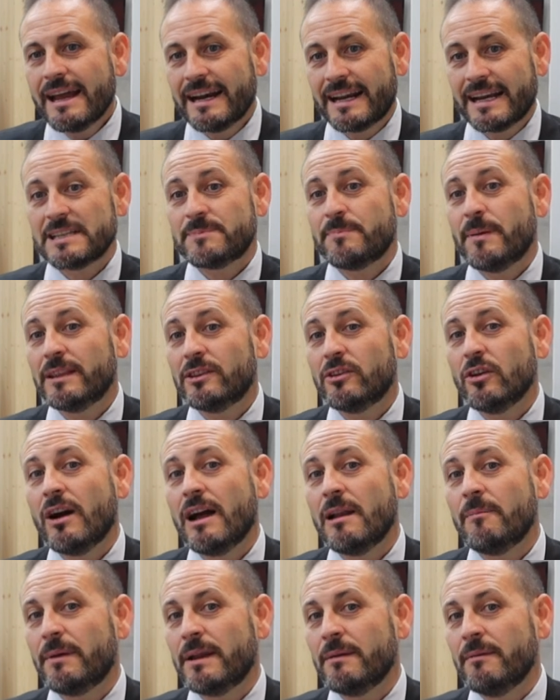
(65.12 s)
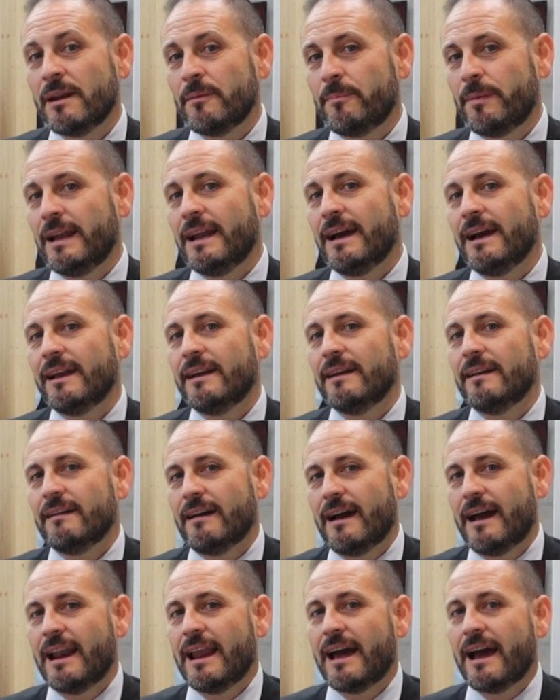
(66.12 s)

Respecto al primer pilar, a